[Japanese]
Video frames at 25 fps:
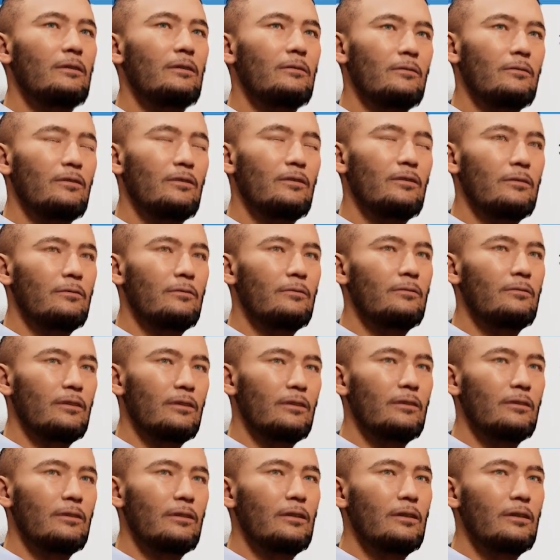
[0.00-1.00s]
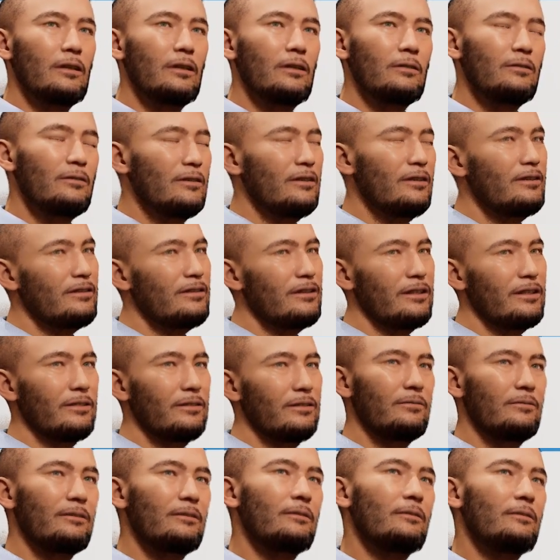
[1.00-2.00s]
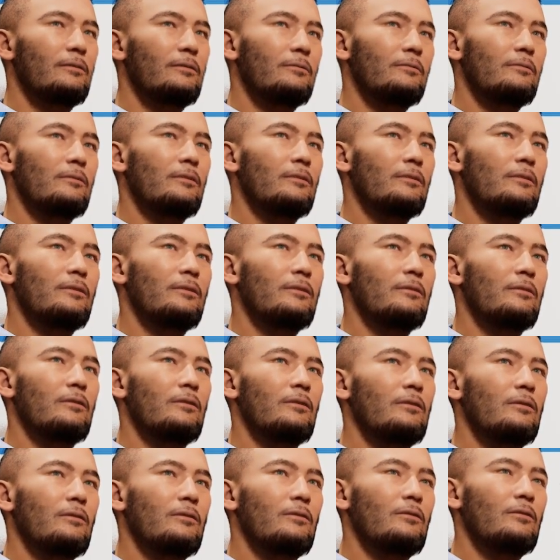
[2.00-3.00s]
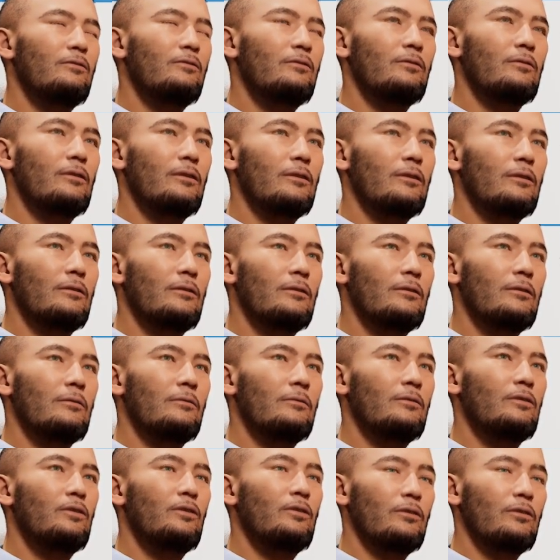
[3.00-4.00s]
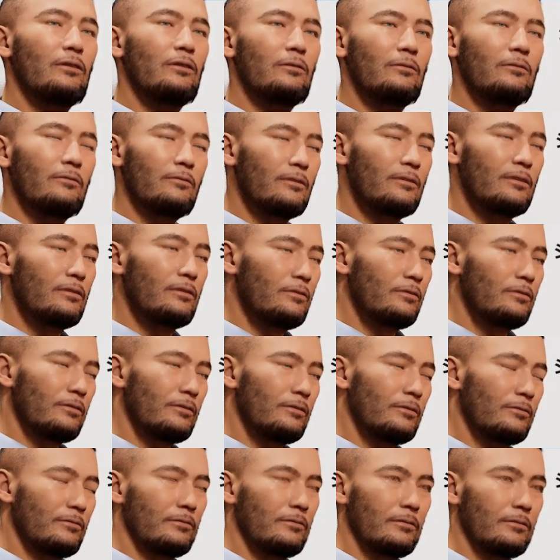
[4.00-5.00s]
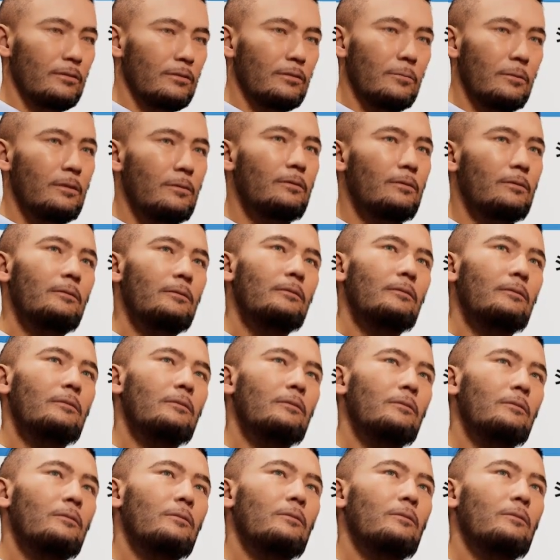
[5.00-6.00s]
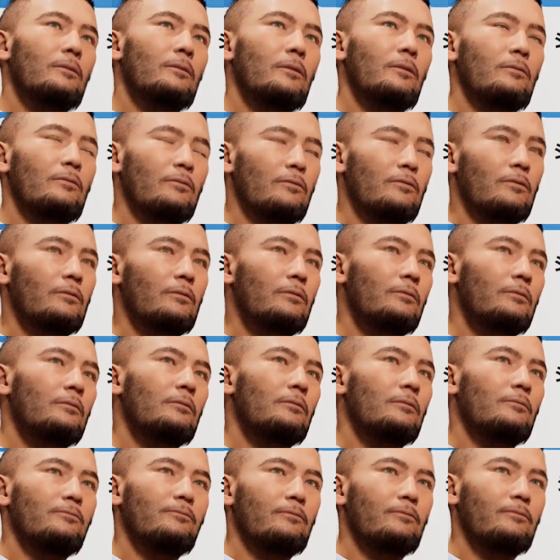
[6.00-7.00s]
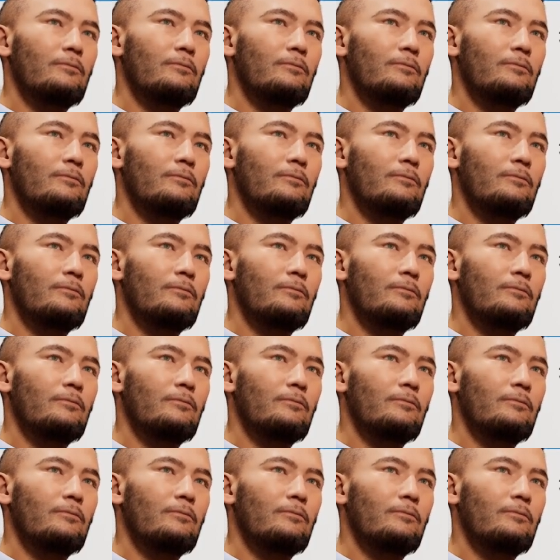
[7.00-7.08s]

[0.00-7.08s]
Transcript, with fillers: あとはちょっと左、左じゃないですね、右側の、えー、ものですが、これがですね、あの汎用の、